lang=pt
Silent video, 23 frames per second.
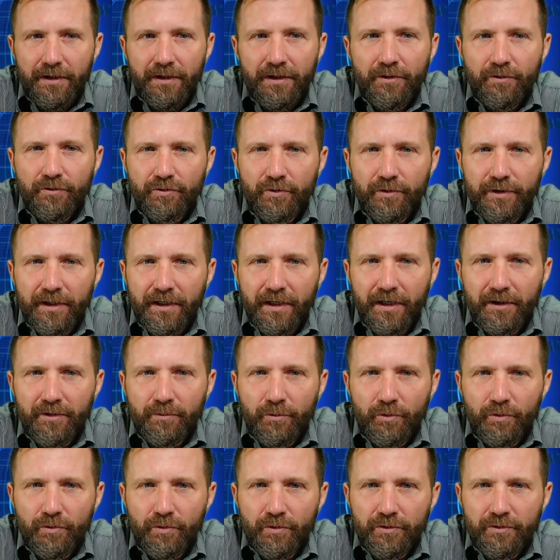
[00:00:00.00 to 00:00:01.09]
Eu sou Ricardo
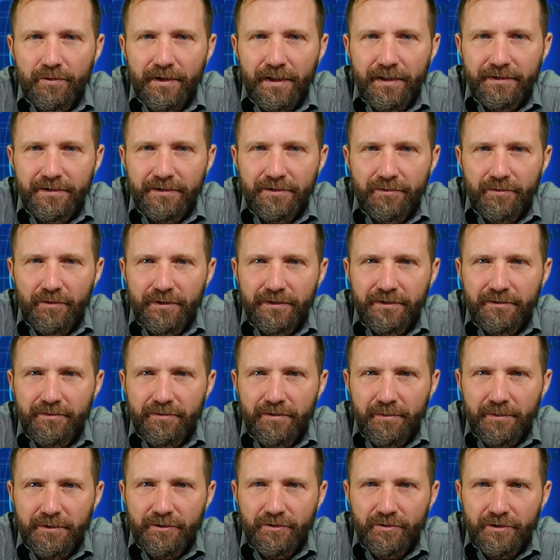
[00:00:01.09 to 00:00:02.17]
Bonotto e essas foram as
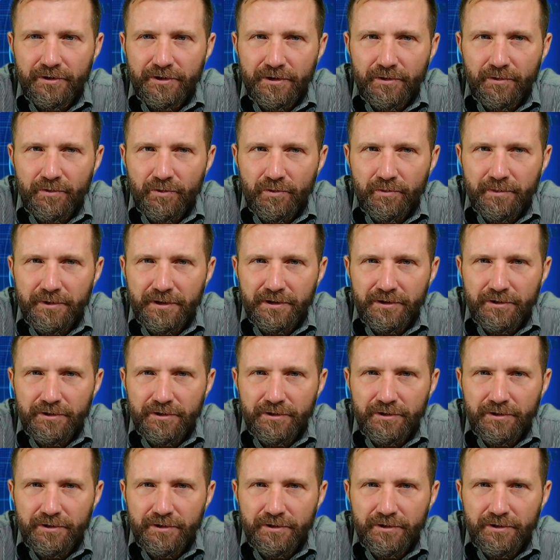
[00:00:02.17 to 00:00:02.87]
informações de economia de